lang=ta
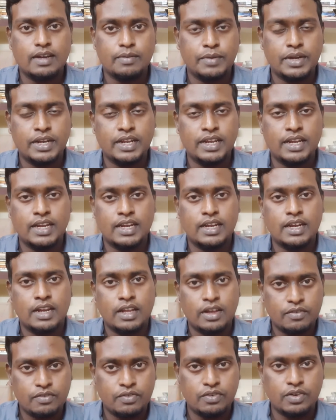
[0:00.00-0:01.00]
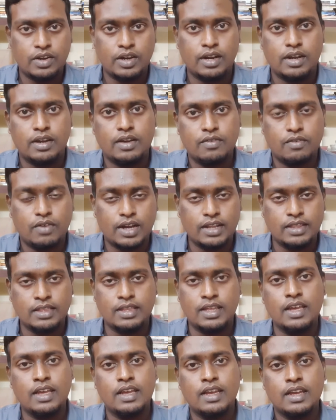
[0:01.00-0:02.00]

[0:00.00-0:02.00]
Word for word: மீனிங் என்னென்னா வேர்ட் வார்த்தை